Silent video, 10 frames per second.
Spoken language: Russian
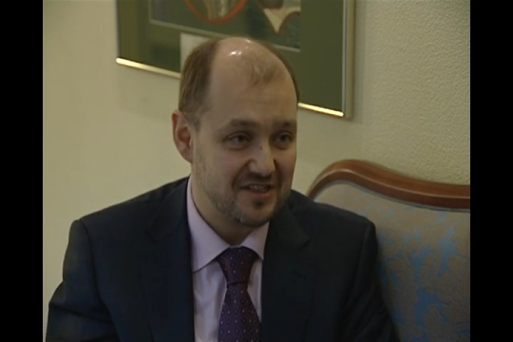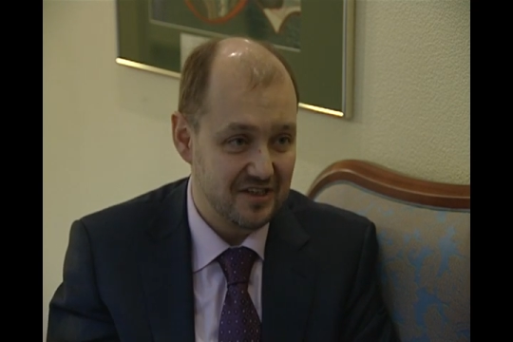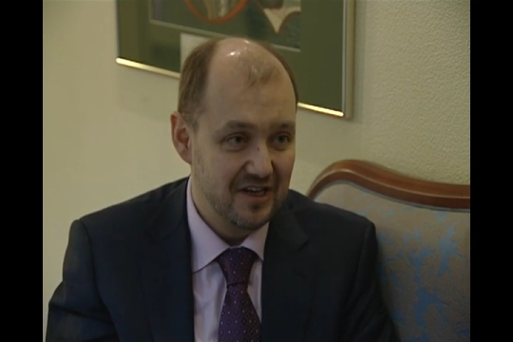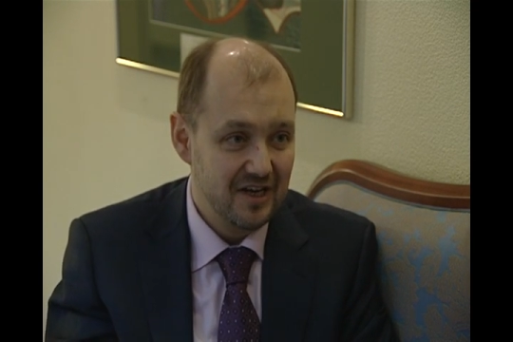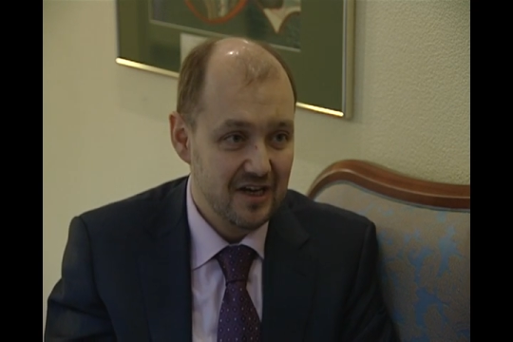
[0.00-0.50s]

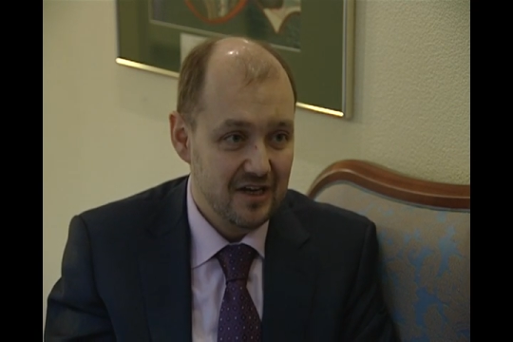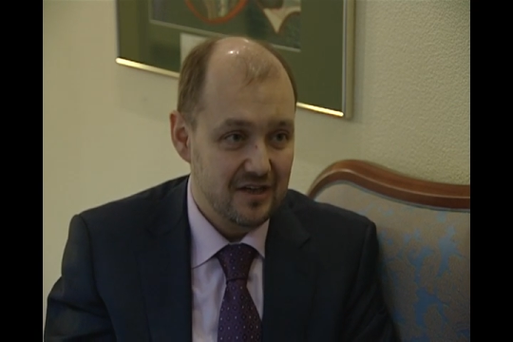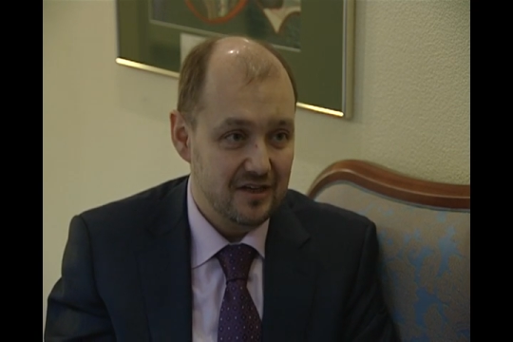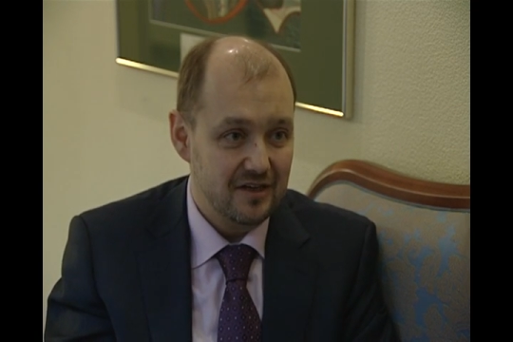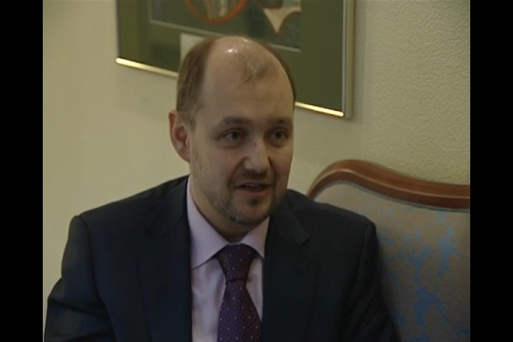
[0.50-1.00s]
поверьте,
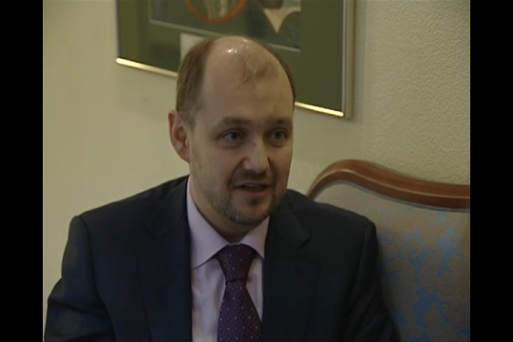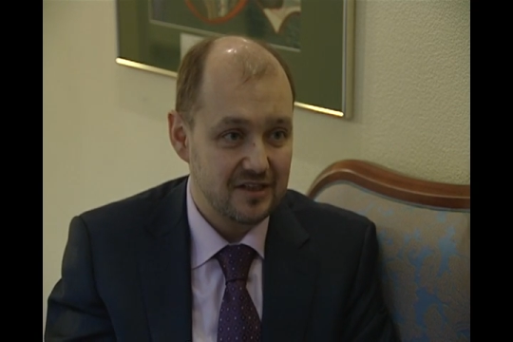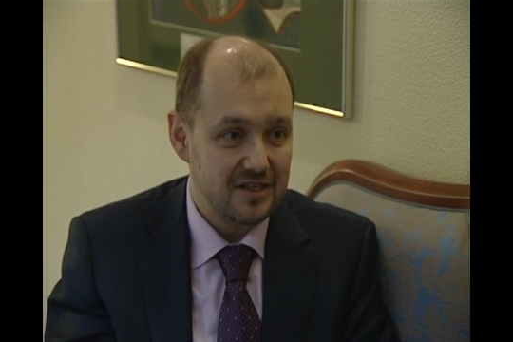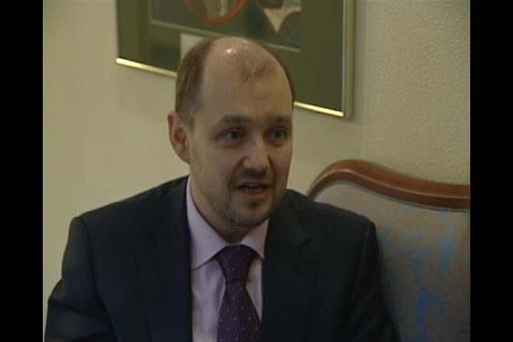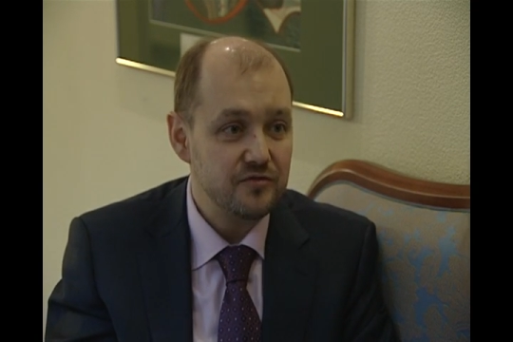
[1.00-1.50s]

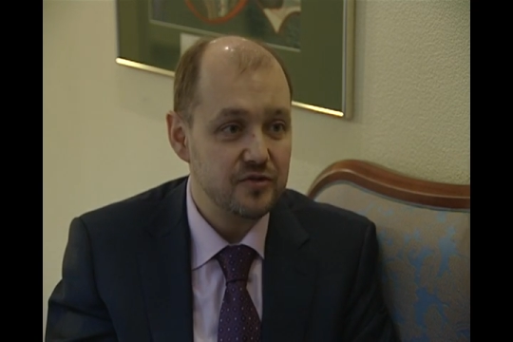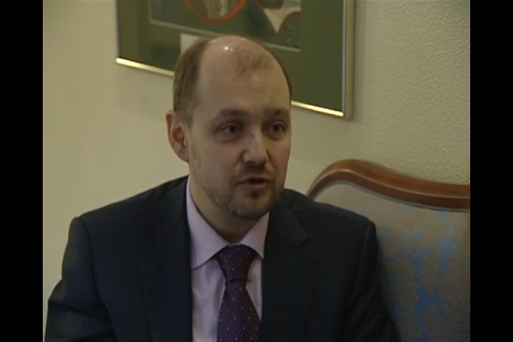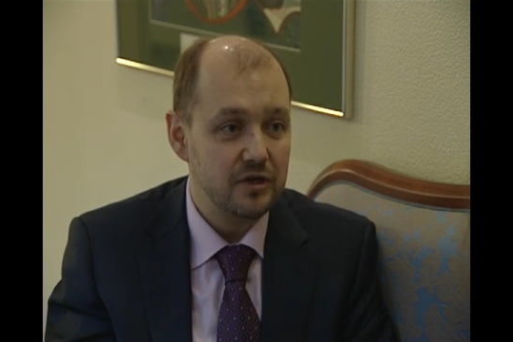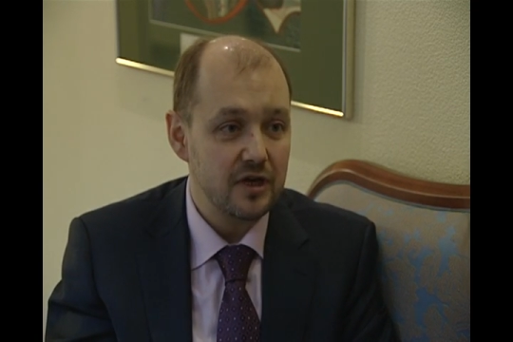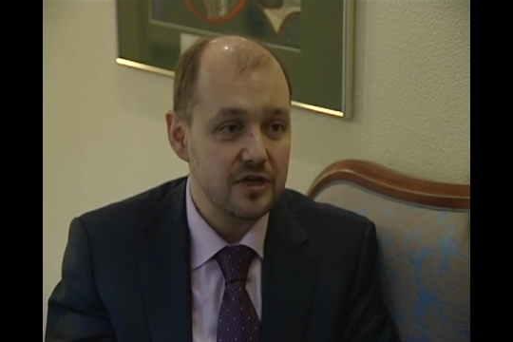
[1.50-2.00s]
э,
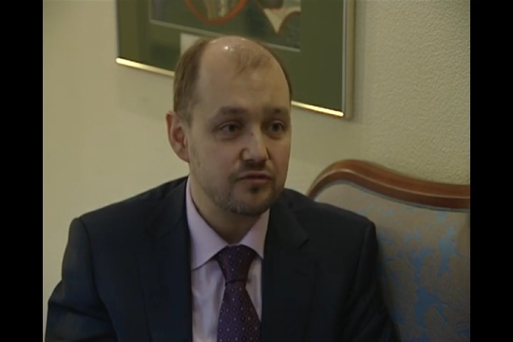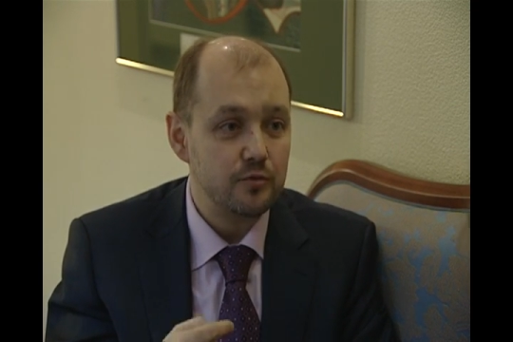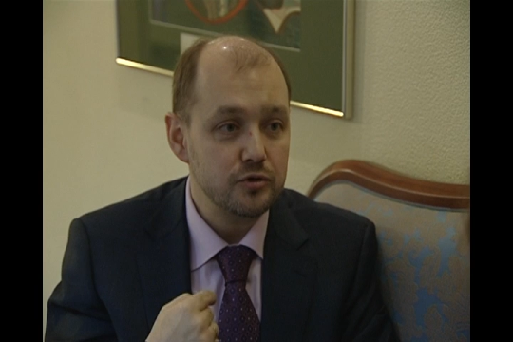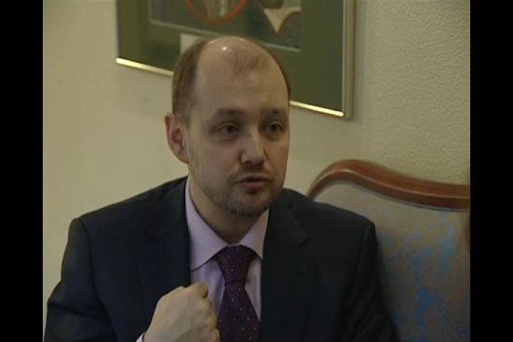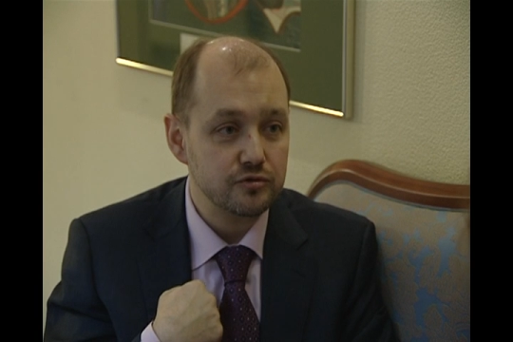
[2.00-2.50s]
скорее всего, это
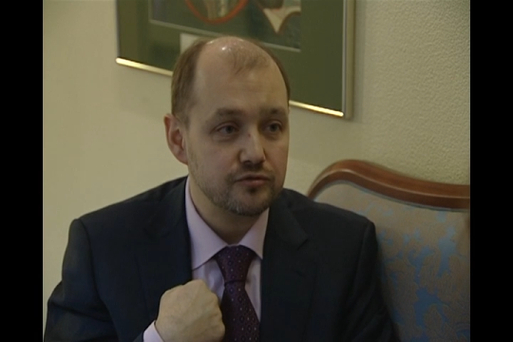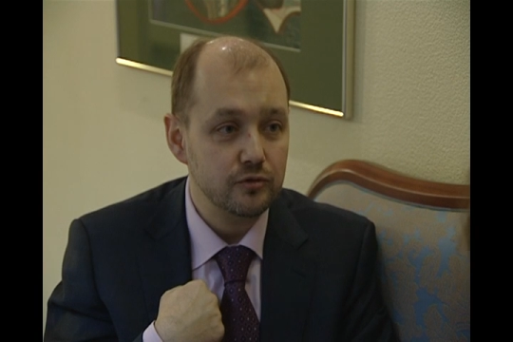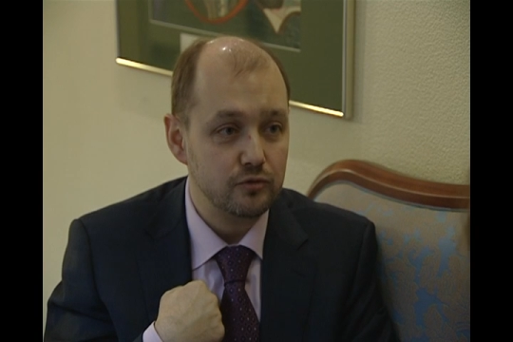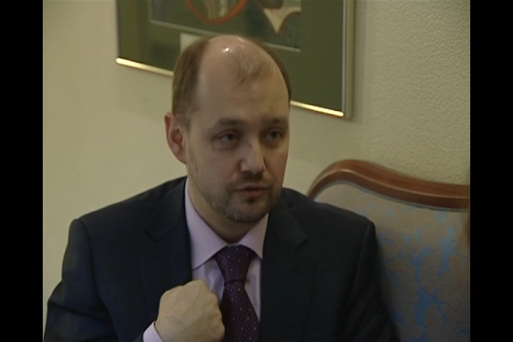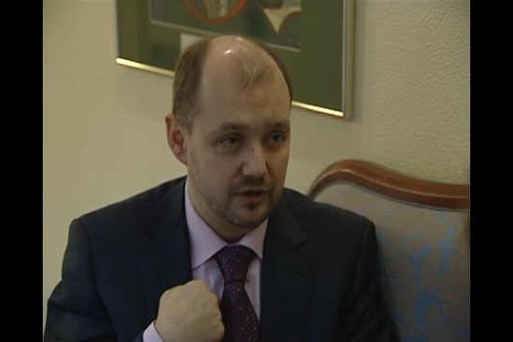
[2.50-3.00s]
качество
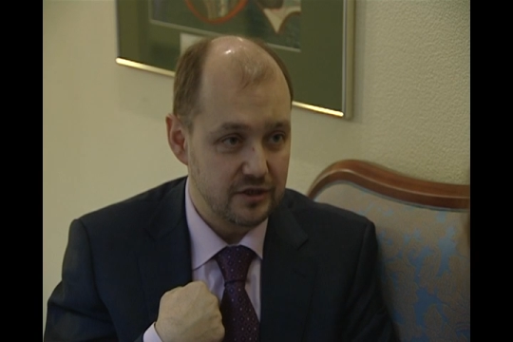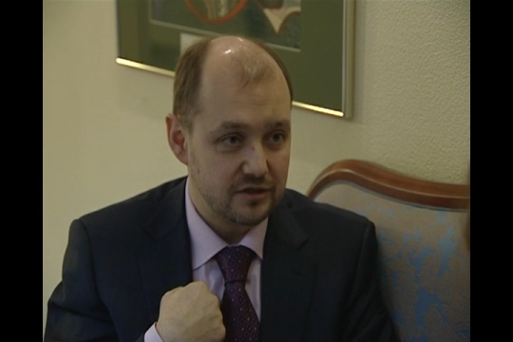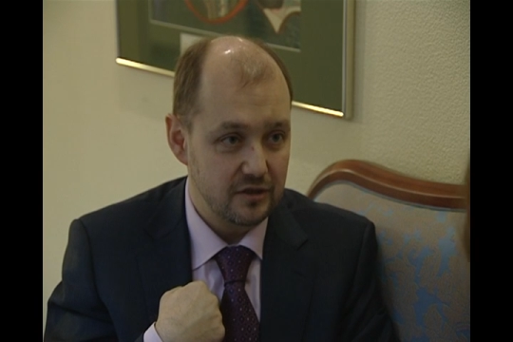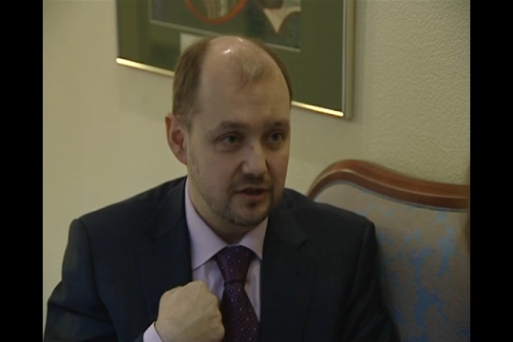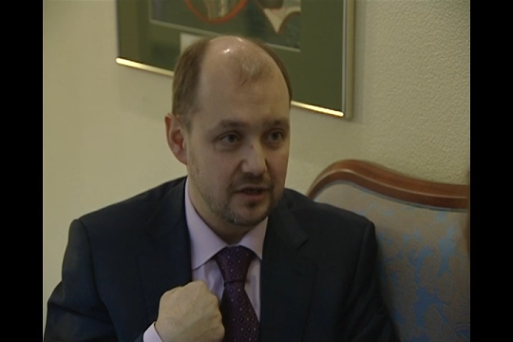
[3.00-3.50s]
присутствует у
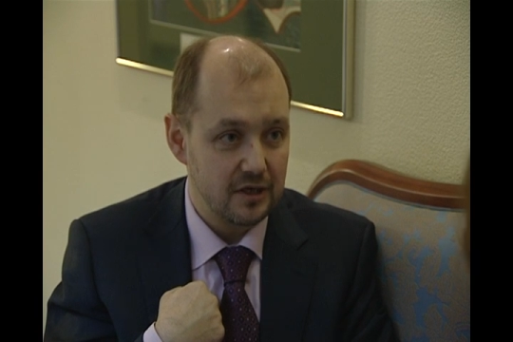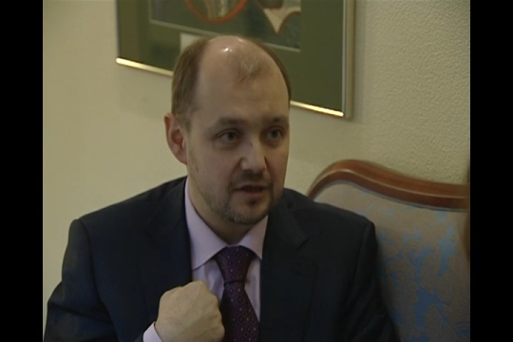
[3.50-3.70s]
нас.